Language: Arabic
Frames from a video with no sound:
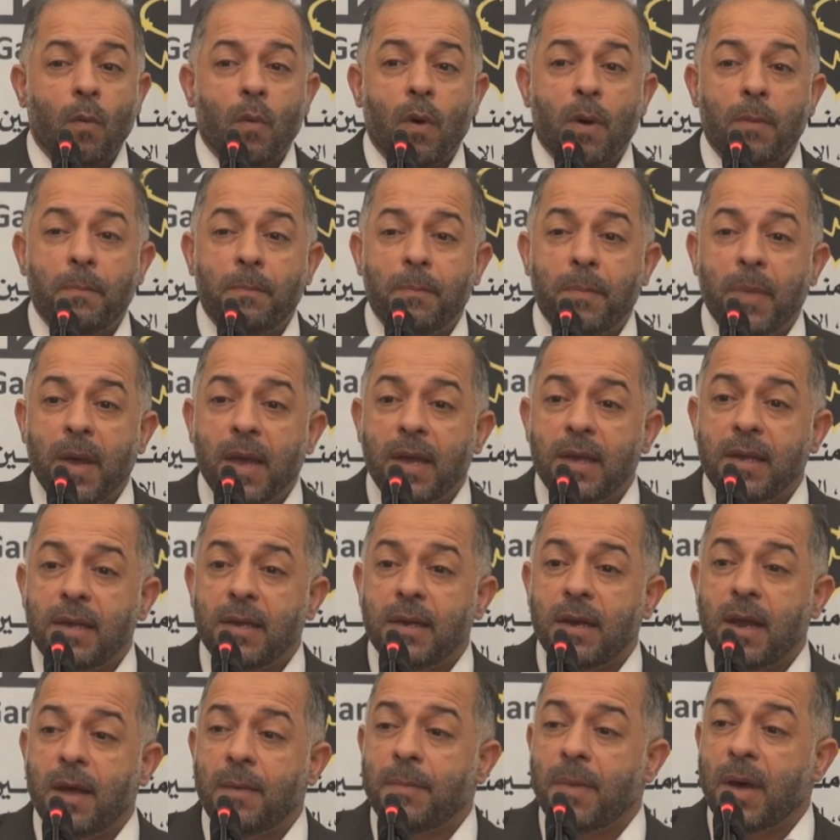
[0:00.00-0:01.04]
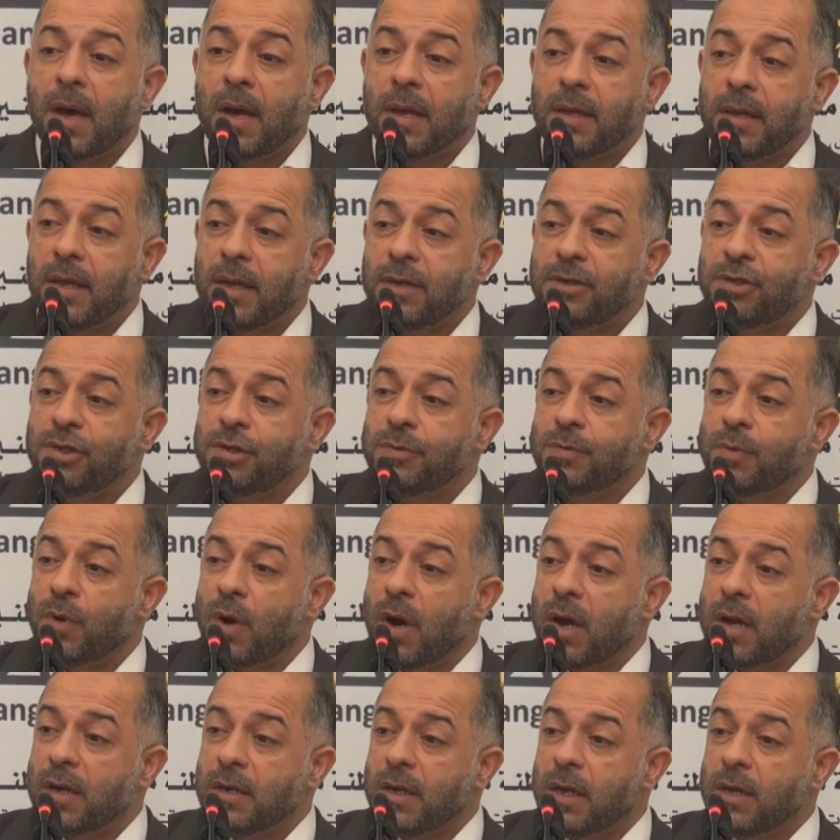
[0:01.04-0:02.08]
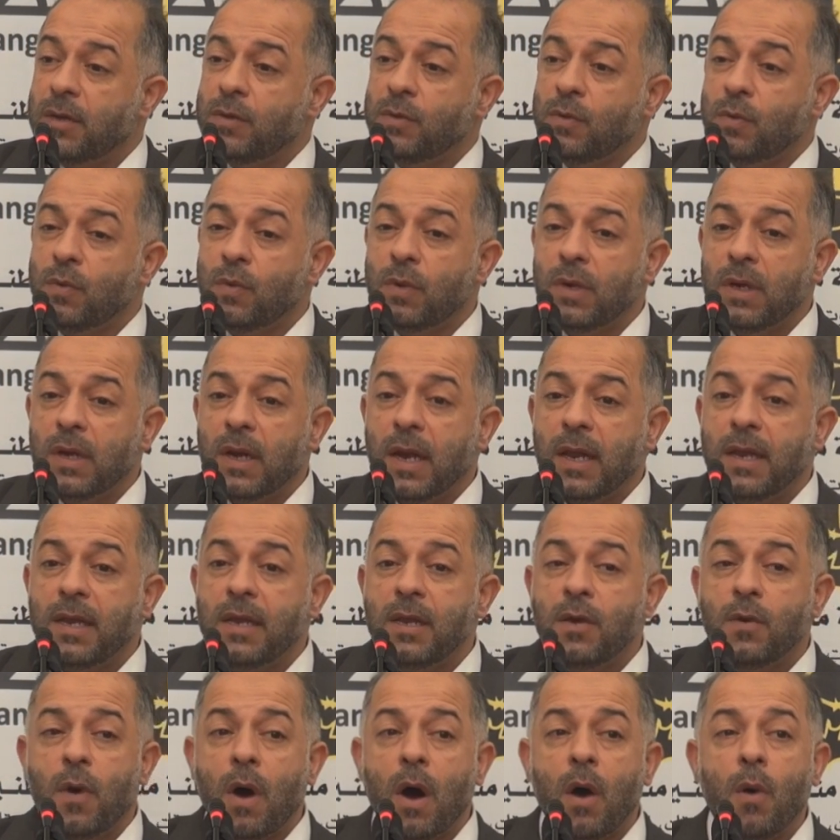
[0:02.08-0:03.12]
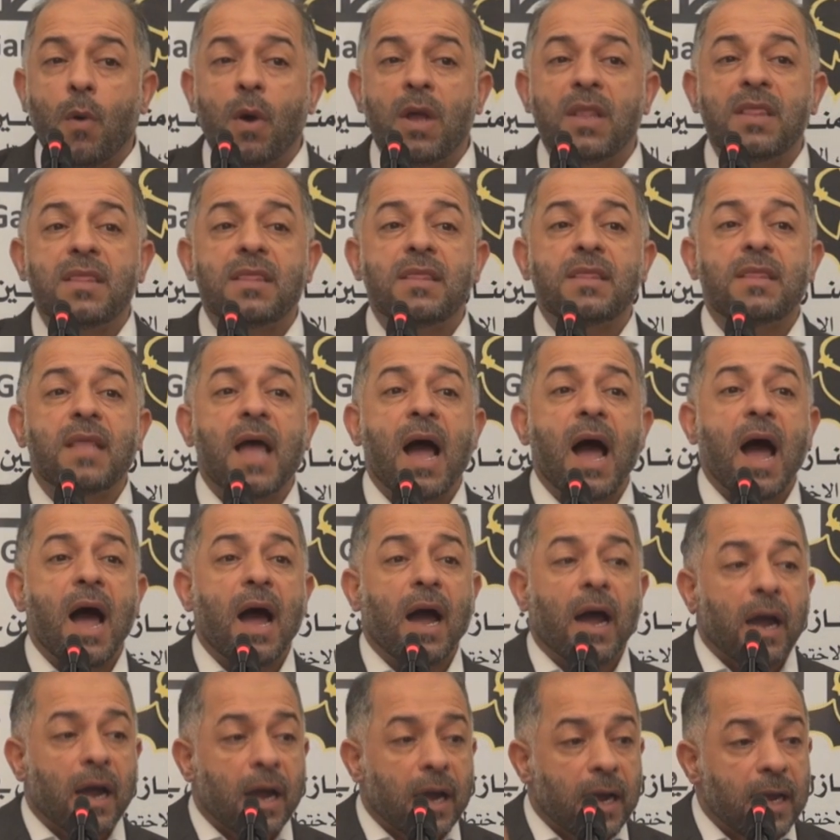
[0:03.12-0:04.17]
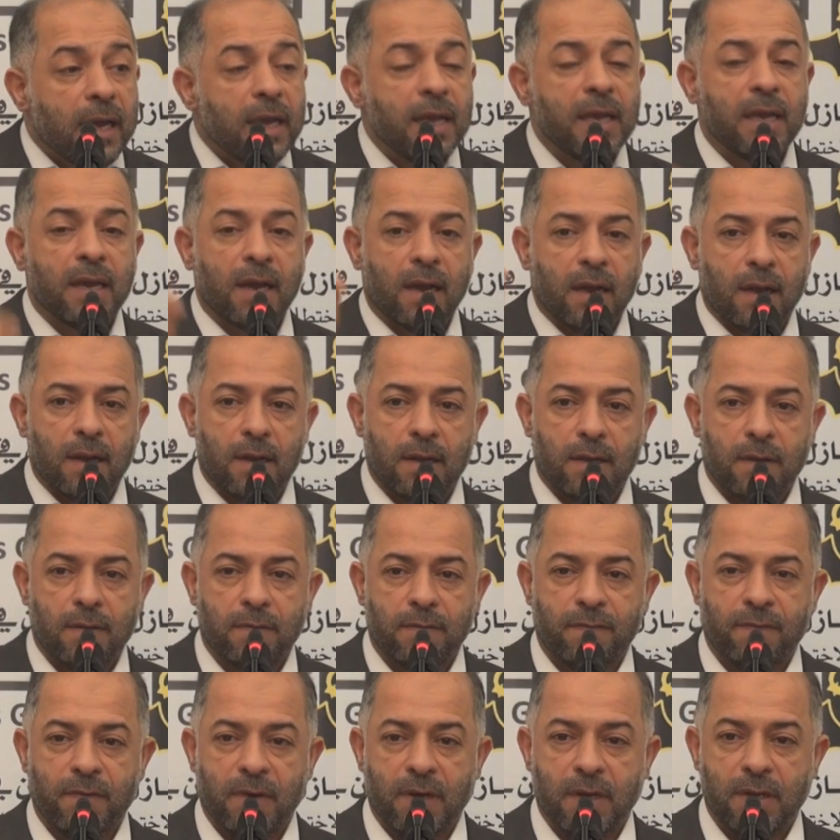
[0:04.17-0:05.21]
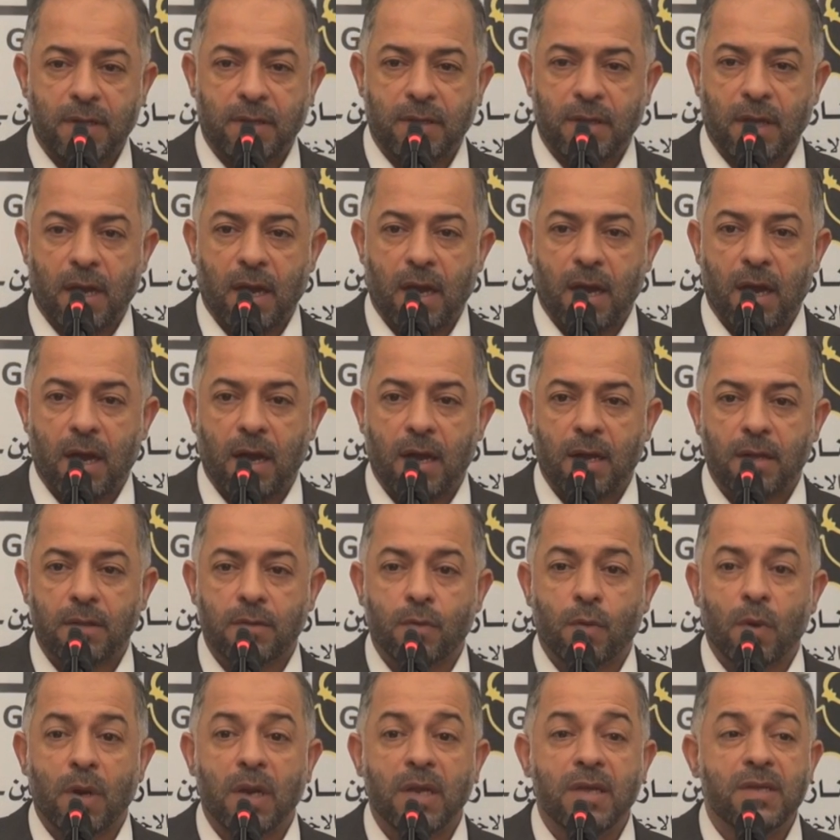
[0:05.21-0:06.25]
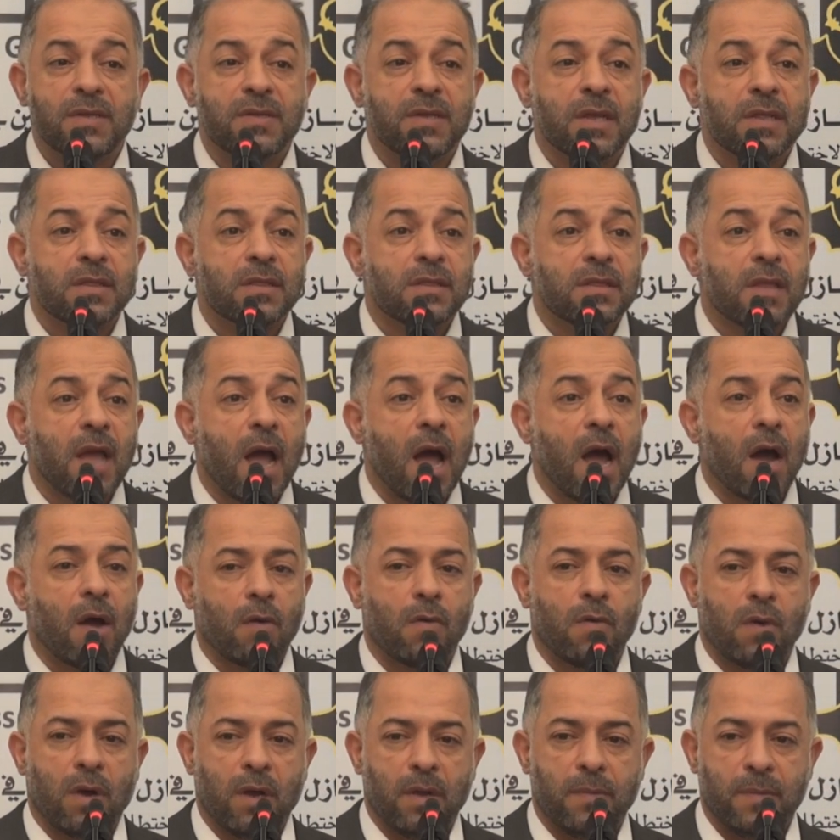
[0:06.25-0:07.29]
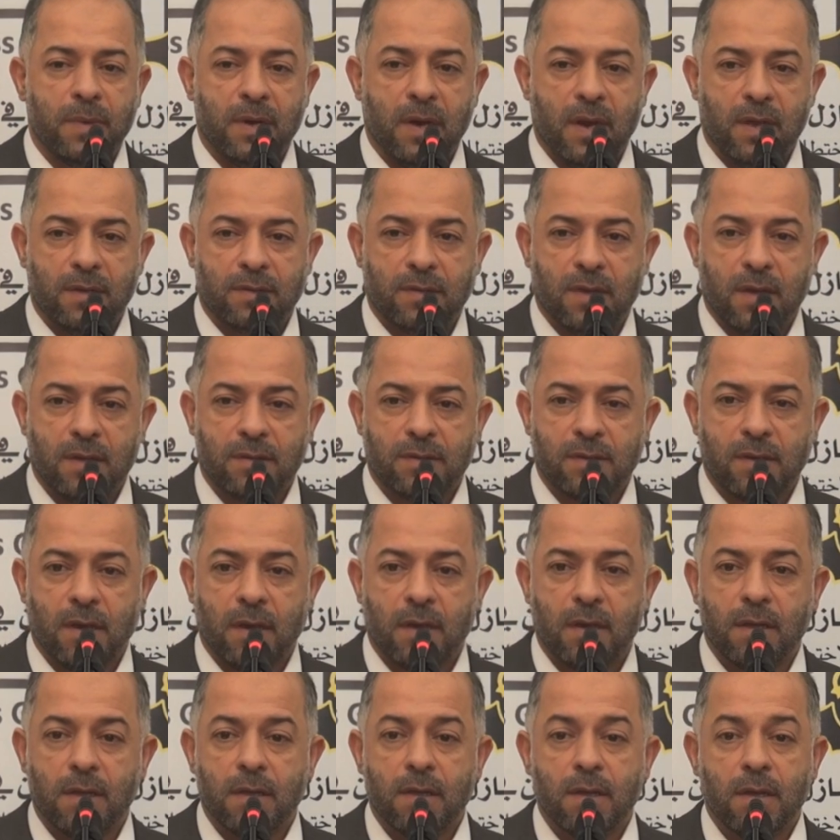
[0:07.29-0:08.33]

وبين ما يجب أن يدعو إليه وهو التحقيق في الادعاءات وليس التحقق من أساسها